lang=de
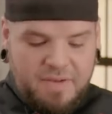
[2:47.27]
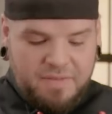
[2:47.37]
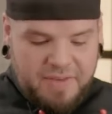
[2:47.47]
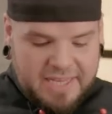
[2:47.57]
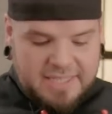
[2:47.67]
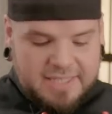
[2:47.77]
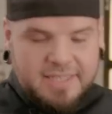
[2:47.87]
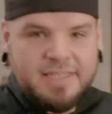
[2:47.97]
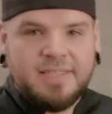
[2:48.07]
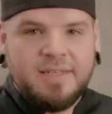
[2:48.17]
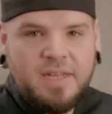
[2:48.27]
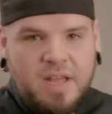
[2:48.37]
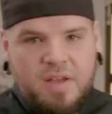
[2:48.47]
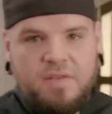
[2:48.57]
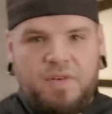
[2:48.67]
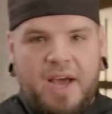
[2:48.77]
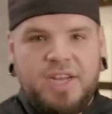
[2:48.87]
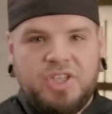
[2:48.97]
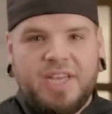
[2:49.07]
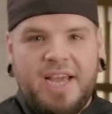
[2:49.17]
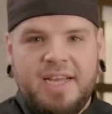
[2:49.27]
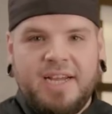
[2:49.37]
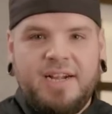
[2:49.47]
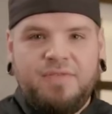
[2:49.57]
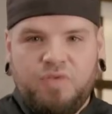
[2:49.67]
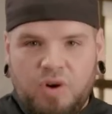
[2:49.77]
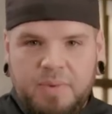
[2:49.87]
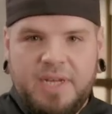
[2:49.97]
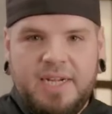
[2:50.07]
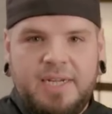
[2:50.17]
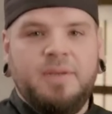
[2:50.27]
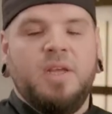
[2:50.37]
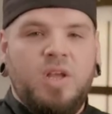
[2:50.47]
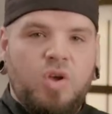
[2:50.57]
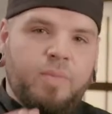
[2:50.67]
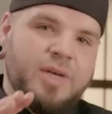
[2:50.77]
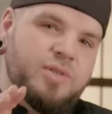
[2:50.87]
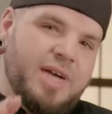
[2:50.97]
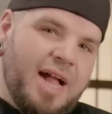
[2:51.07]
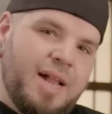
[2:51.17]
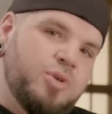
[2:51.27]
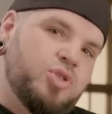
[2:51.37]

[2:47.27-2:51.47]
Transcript: Wichtig ist, Fleisch generell vorm Grillen immer so eine halbe